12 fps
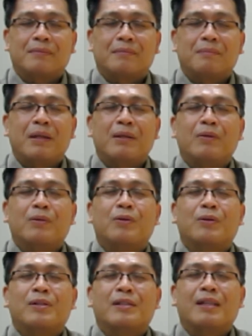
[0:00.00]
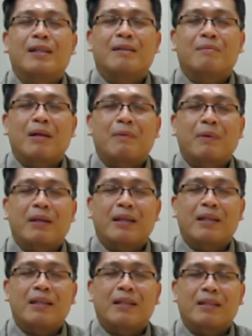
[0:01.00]
Panginoong Diyos na
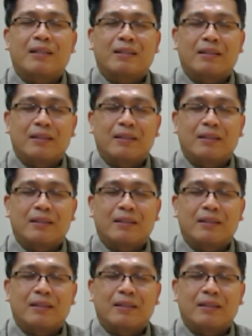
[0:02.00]
makapangyarihan,